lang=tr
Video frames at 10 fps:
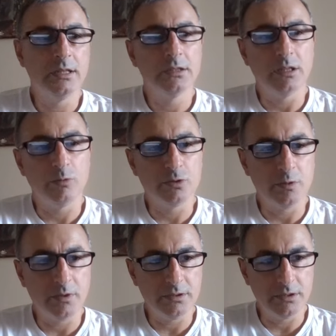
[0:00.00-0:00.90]
Tabi o
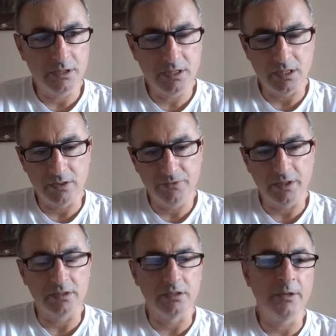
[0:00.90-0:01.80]
zaman hissenin
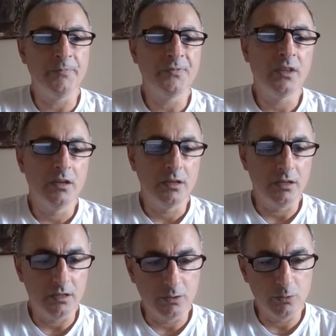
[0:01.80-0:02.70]
fiyatı da
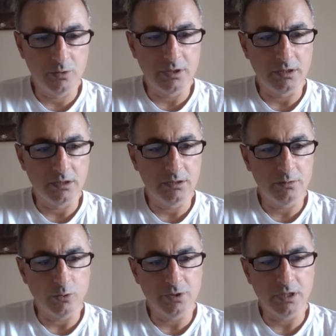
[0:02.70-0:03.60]
yüksekti.
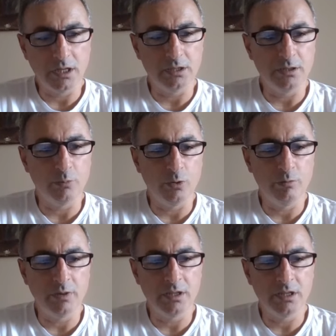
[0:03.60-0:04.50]
Ocak ayında
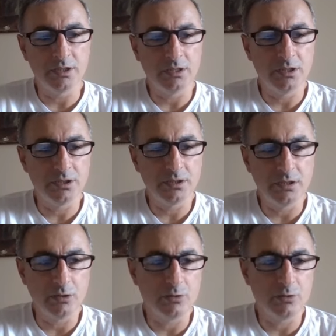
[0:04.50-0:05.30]
bölünme gerçekleştikten